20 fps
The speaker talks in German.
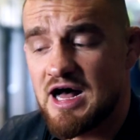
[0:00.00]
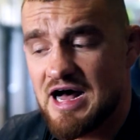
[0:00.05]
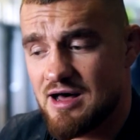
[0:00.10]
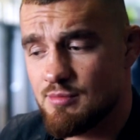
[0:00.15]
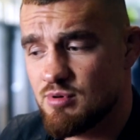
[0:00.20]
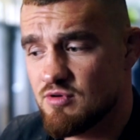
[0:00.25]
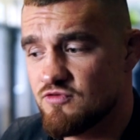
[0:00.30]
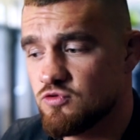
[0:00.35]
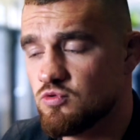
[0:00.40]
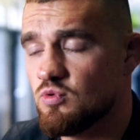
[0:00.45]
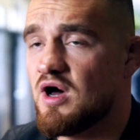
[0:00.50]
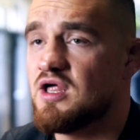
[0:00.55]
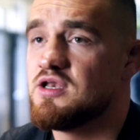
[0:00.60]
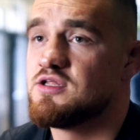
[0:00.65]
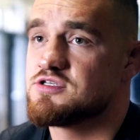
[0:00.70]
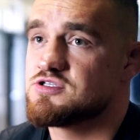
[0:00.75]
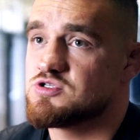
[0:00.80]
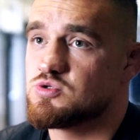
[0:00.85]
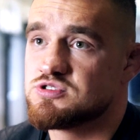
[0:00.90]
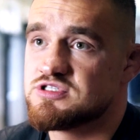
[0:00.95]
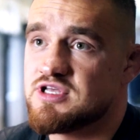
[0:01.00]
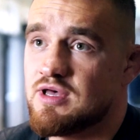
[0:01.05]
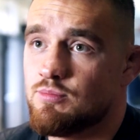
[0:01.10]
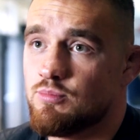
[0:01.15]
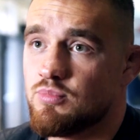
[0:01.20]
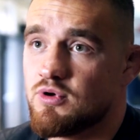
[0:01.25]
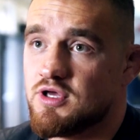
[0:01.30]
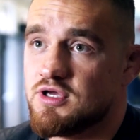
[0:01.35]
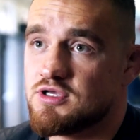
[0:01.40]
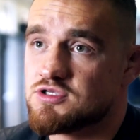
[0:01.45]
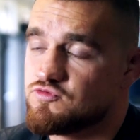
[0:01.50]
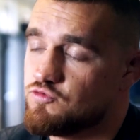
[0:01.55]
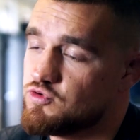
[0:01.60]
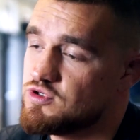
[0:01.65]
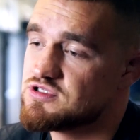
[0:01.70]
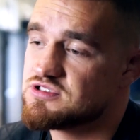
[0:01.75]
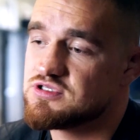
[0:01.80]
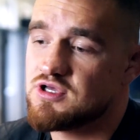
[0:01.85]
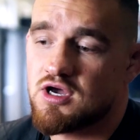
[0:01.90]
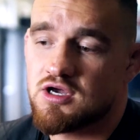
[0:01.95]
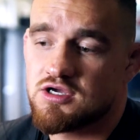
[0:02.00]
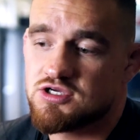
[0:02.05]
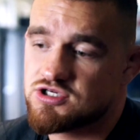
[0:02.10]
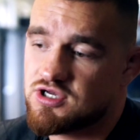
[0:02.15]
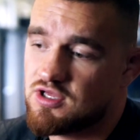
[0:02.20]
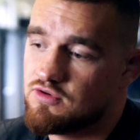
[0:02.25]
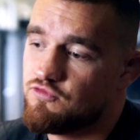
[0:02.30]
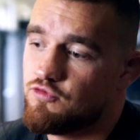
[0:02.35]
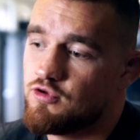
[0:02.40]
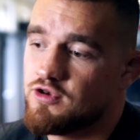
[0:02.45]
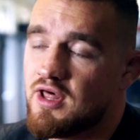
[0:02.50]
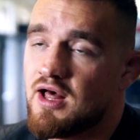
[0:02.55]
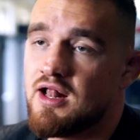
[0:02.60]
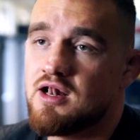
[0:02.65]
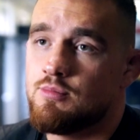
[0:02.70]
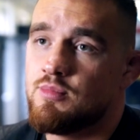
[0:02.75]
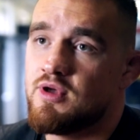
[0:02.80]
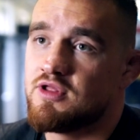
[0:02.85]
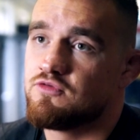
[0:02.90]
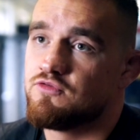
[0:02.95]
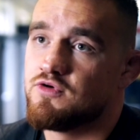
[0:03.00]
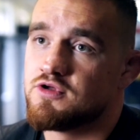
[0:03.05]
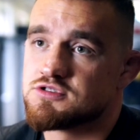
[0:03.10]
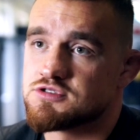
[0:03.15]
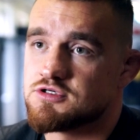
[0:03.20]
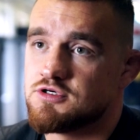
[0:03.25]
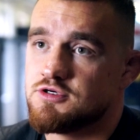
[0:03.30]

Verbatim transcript: Aber wenn du alles zusammenbringst, würde ich sagen, ich kann von allem etwas.